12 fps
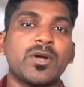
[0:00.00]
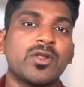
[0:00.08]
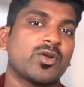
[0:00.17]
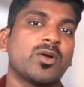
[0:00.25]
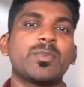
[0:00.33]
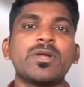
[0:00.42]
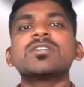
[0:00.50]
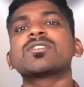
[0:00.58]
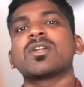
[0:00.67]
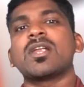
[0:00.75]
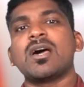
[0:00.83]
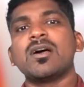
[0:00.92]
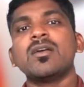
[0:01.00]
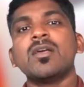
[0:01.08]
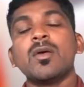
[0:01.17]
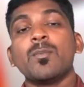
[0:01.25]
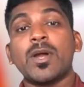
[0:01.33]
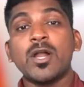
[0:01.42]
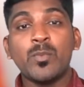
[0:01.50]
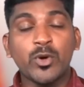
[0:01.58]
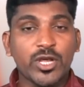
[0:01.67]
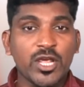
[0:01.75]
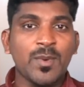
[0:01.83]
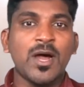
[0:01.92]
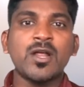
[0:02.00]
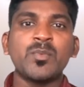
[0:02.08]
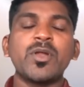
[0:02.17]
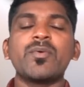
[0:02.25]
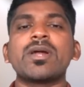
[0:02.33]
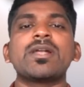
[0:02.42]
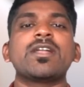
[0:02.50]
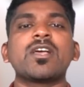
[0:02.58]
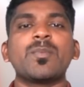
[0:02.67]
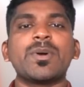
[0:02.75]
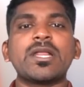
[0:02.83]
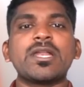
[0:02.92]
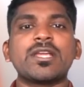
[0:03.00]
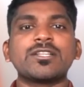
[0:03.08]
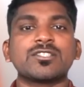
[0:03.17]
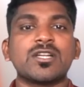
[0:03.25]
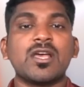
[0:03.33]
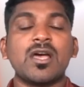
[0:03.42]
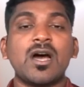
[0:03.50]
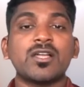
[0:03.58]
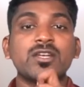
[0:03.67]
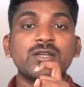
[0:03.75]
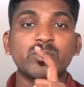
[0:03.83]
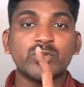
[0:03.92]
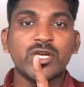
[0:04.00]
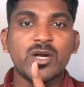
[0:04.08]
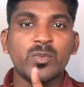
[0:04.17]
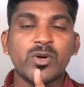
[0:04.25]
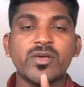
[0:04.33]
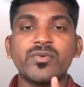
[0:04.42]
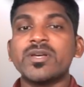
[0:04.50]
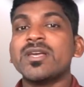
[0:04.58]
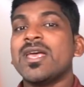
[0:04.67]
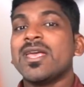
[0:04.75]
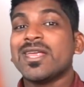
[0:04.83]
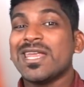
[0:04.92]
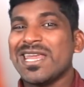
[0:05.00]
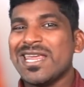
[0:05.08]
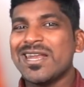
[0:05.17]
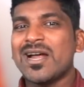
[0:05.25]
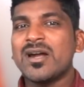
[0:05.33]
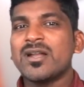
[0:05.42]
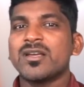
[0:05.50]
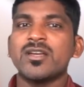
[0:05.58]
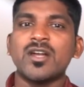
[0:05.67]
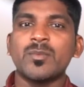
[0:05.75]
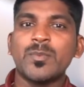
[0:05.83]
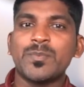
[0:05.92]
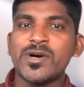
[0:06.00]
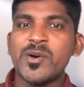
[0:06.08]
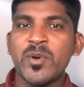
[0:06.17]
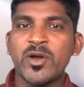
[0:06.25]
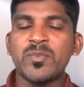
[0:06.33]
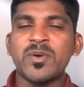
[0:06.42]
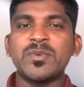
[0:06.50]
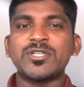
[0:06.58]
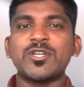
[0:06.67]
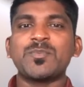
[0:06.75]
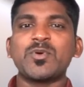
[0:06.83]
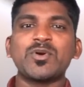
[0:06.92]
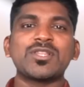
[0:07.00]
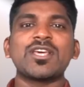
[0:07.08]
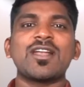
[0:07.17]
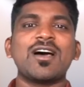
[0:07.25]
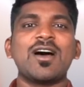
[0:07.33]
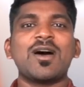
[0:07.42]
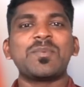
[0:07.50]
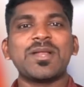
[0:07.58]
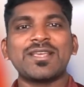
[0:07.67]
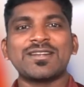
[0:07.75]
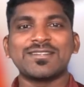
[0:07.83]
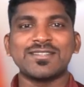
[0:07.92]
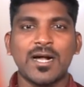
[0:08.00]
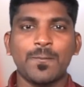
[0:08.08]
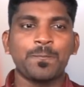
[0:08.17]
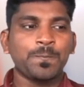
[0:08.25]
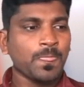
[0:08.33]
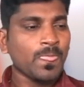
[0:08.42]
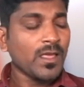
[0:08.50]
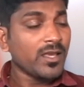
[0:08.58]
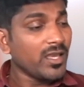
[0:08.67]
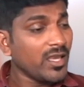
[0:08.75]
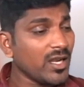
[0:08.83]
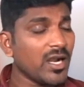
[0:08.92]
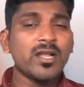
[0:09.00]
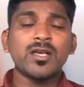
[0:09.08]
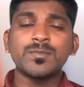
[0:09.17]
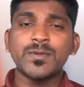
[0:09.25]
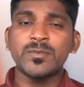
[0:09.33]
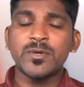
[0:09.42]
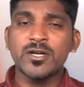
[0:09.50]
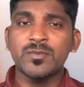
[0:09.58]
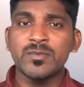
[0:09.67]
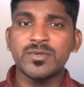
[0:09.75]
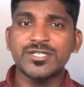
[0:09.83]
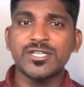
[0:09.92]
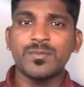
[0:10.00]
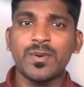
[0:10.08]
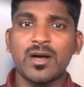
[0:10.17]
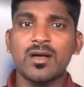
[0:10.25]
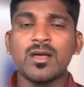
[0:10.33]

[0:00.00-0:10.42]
பண்ணியிருக்கோம் அப்படின்னு சொல்லலாம் பல முக்கியமான முடிவுகள் எடுக்கப்பட்டிருக்கின்றன அதில் முதல் முடிவு ஈரானுக்கு நம்ம பெர்மனன்ட் மெம்பர்ஷிப் கொடுத்துடலாம் அப்படிங்கிறது தான் ஈரானுக்கு பெர்மனண்ட் மெம்பர்ஷிப்பா